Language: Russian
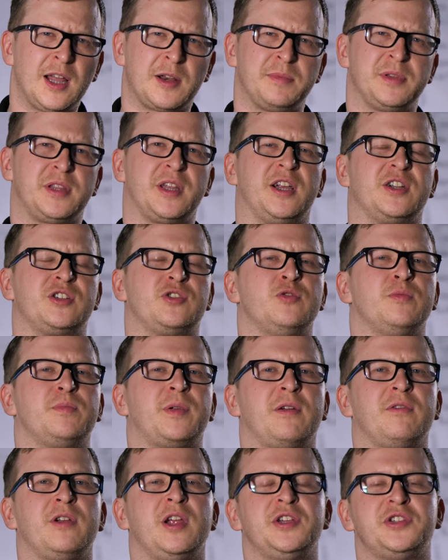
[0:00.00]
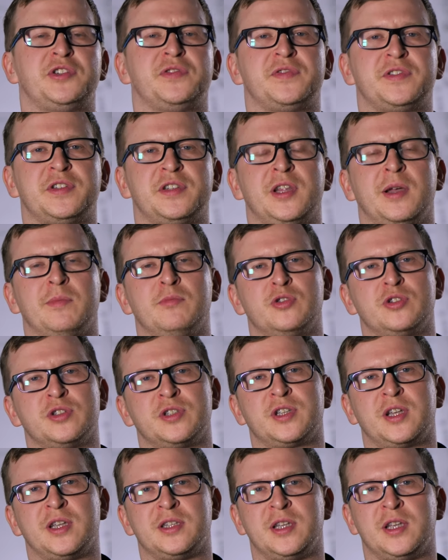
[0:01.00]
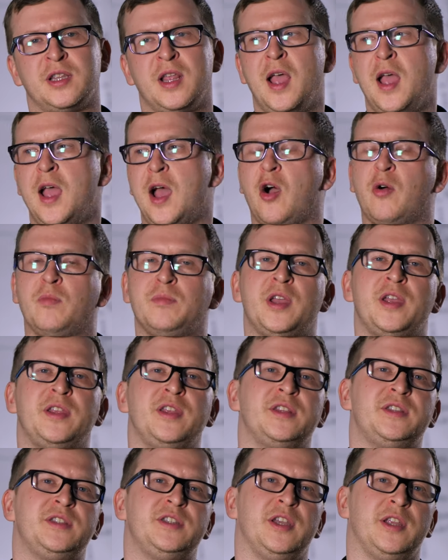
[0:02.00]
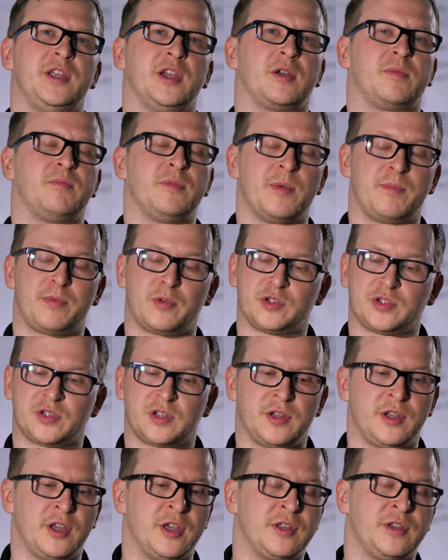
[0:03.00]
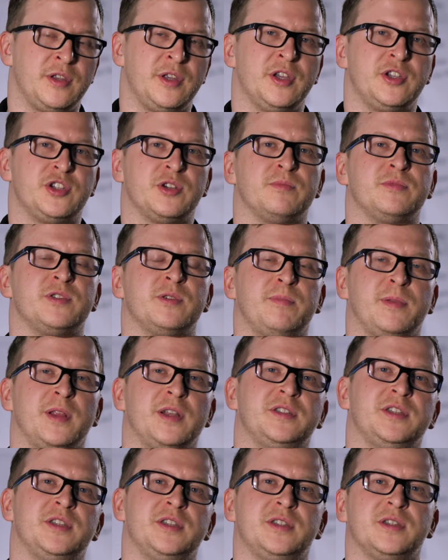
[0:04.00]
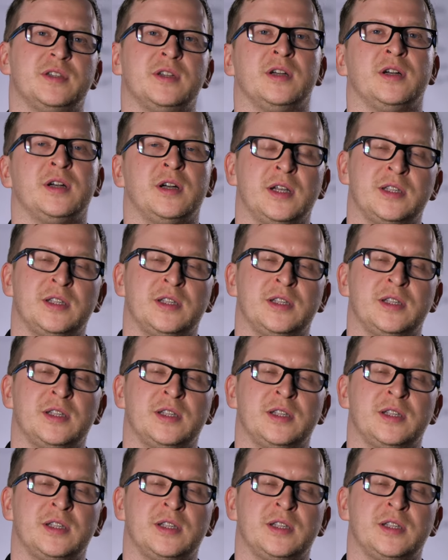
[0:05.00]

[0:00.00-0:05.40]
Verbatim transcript: Арбитражный управляющий всегда может сказать, а у меня нет денег, мне просто не, нечем заплатить э,